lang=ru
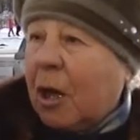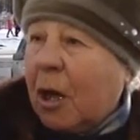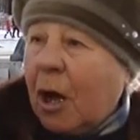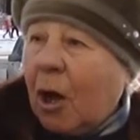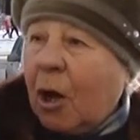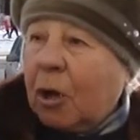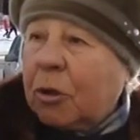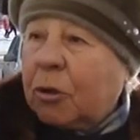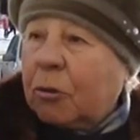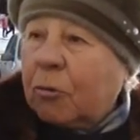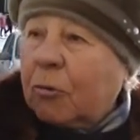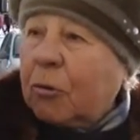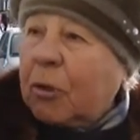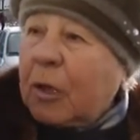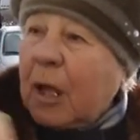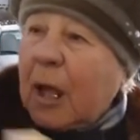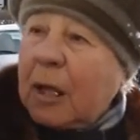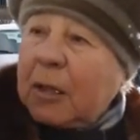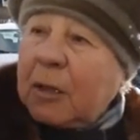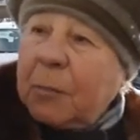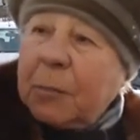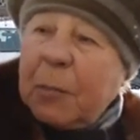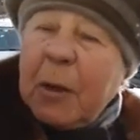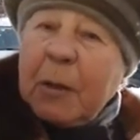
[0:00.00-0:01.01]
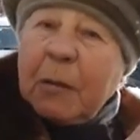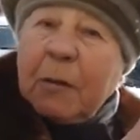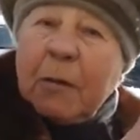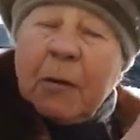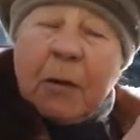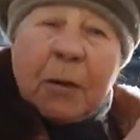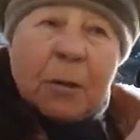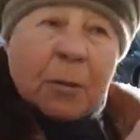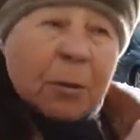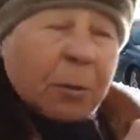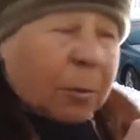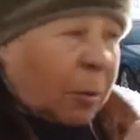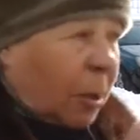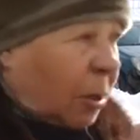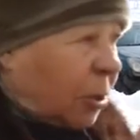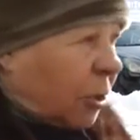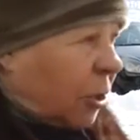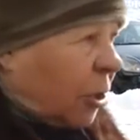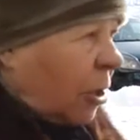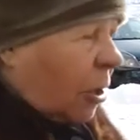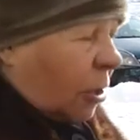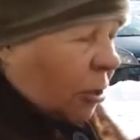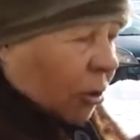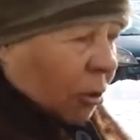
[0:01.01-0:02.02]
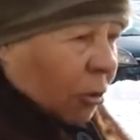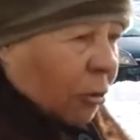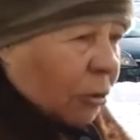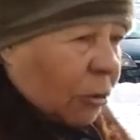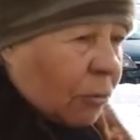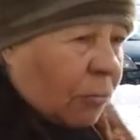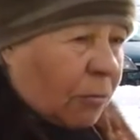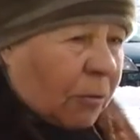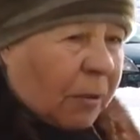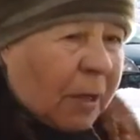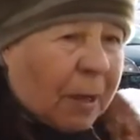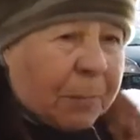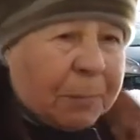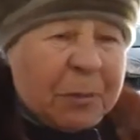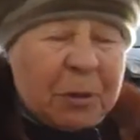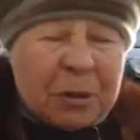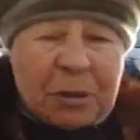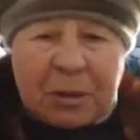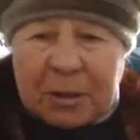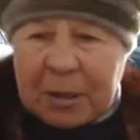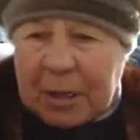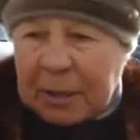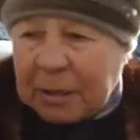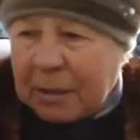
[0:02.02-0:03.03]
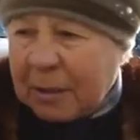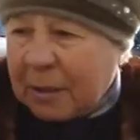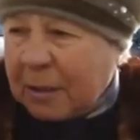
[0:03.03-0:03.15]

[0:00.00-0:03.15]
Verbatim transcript: От а труда от первого, от 1 до труда 50.